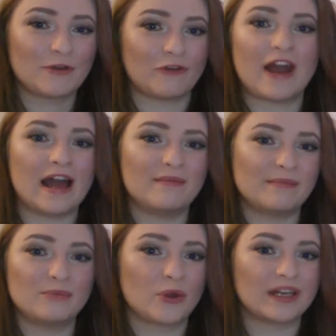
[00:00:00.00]
von
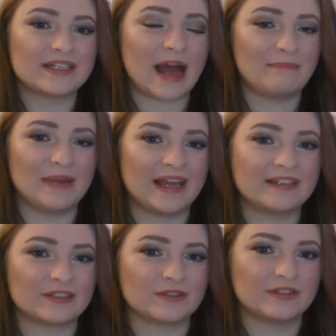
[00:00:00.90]
allem Möglichen
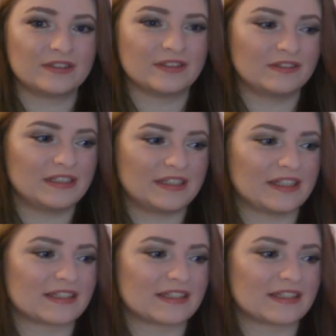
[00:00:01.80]
ablenkt und nicht,